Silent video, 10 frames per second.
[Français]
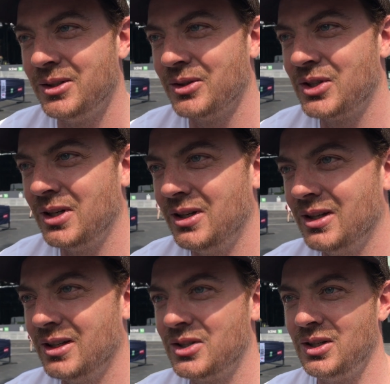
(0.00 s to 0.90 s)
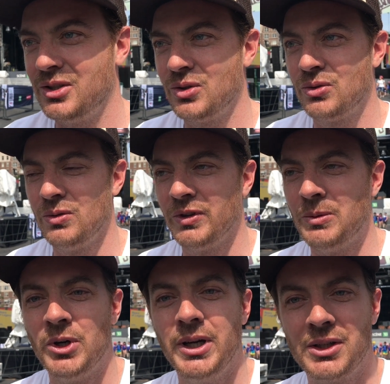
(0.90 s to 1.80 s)
Donc euh, c'est surtout
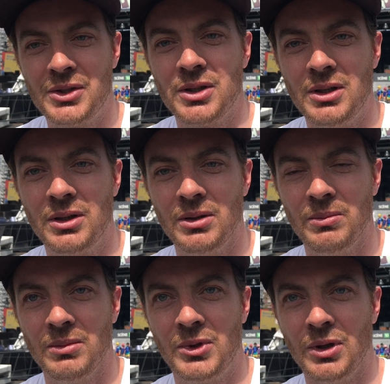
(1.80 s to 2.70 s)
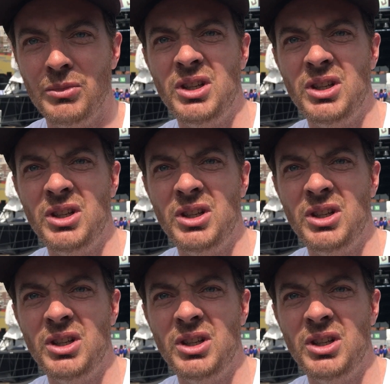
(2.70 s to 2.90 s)
vraiment excitant comme, comme